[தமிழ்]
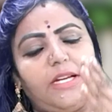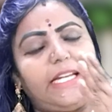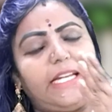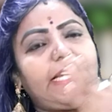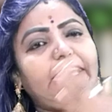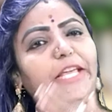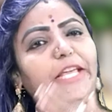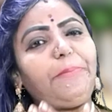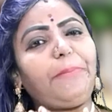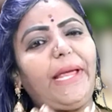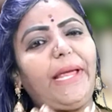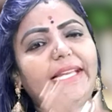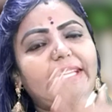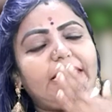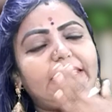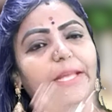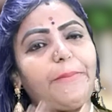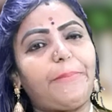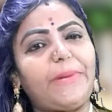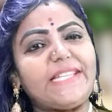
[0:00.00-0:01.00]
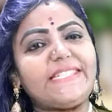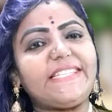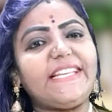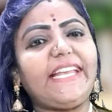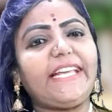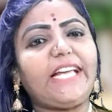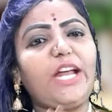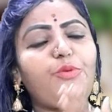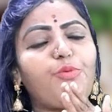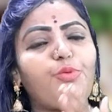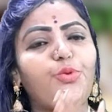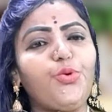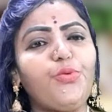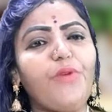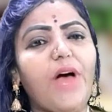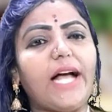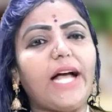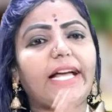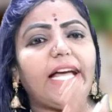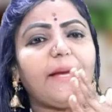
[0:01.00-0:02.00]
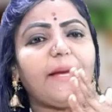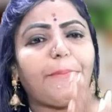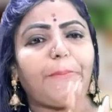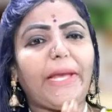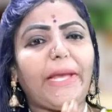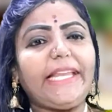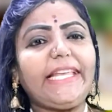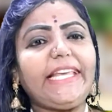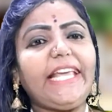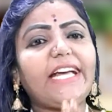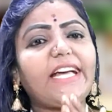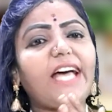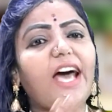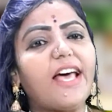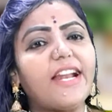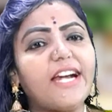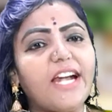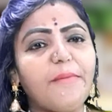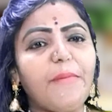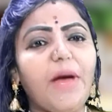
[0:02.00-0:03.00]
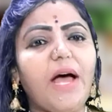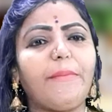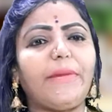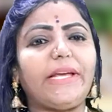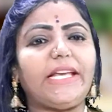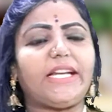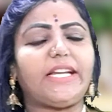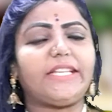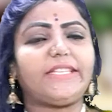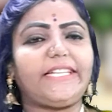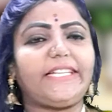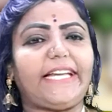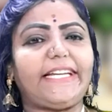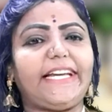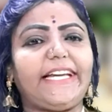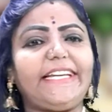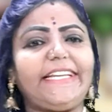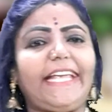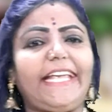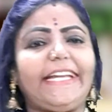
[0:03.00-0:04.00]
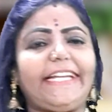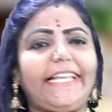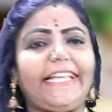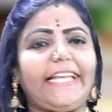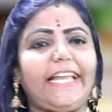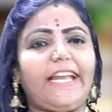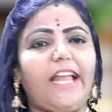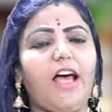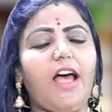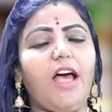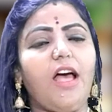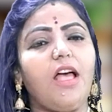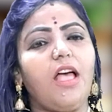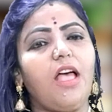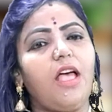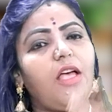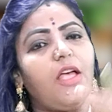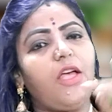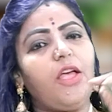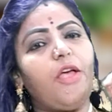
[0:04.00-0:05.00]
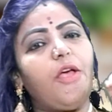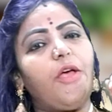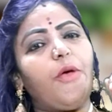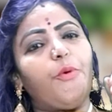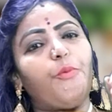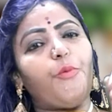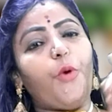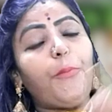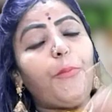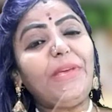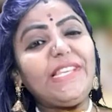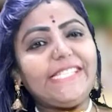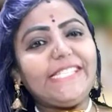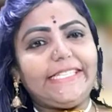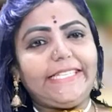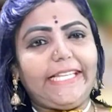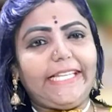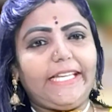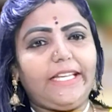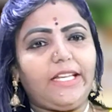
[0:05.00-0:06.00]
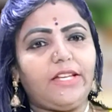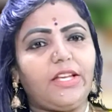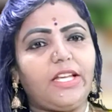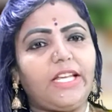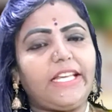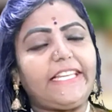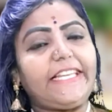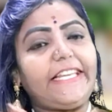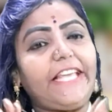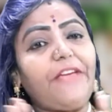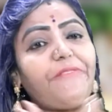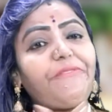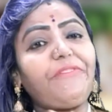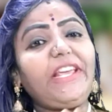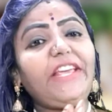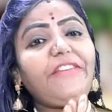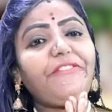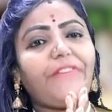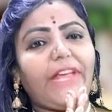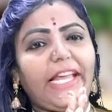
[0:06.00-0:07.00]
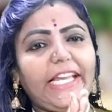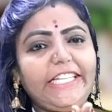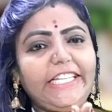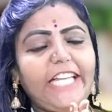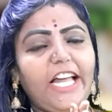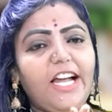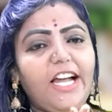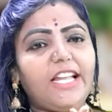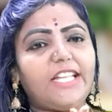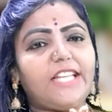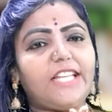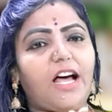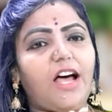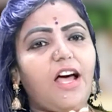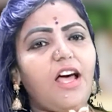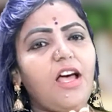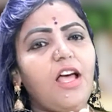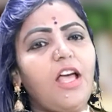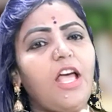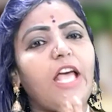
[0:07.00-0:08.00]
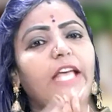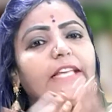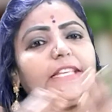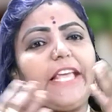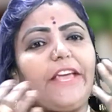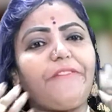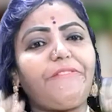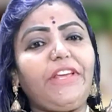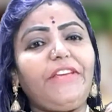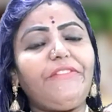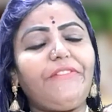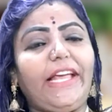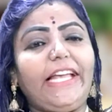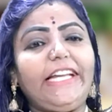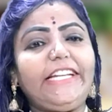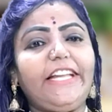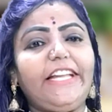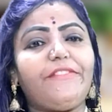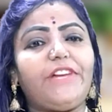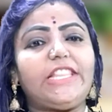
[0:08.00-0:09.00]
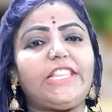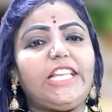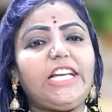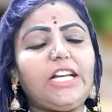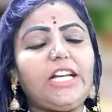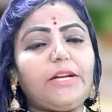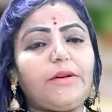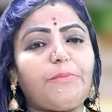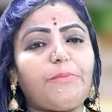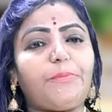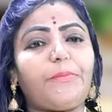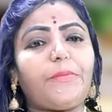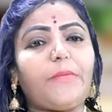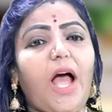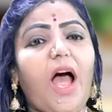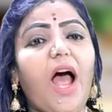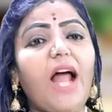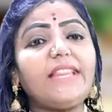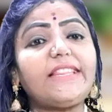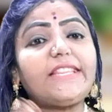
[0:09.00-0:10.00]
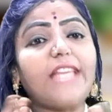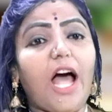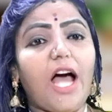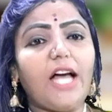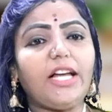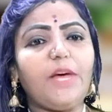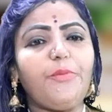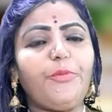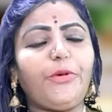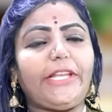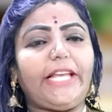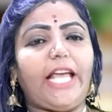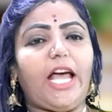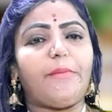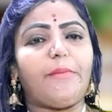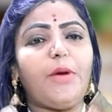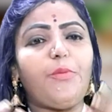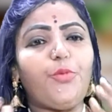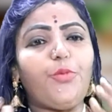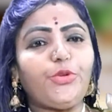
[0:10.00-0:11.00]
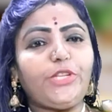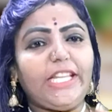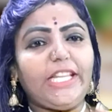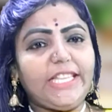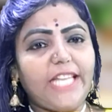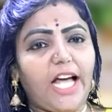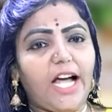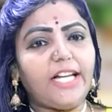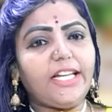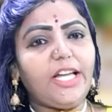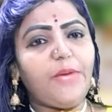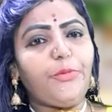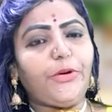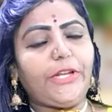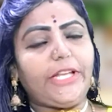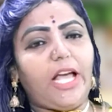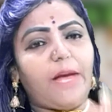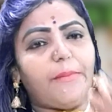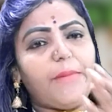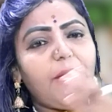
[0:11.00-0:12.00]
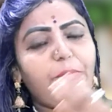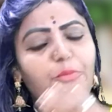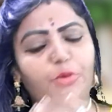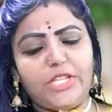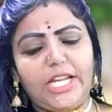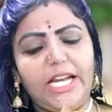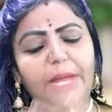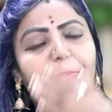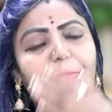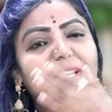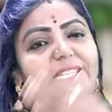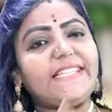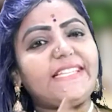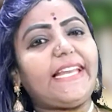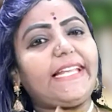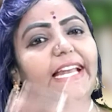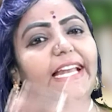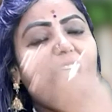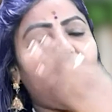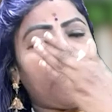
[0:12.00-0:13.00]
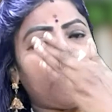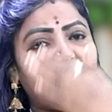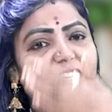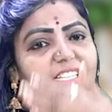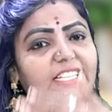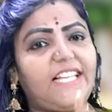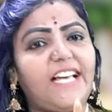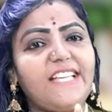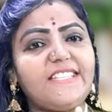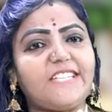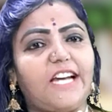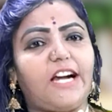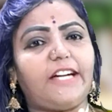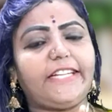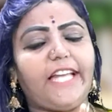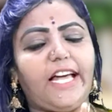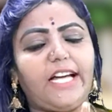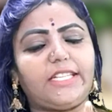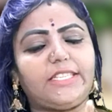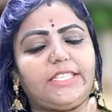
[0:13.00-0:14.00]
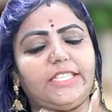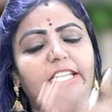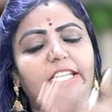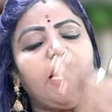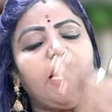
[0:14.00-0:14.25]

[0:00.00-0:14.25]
நீப்பே இந்த பிரச்சனைகள் உருவாக பெரிய காரணமா அமையறது என்னன்னு கேட்டீங்கன்னா ஒபிசிட்டி ஹெவி வெயிட்டால தான் ஹெவி வெயிட்டை வந்து கால் தாங்க முடியாம முட்டி தாங்க முடியாம முதல்ல பிரச்சனைகள் அங்கிருந்து தான் ஸ்டார்ட் ஆகுது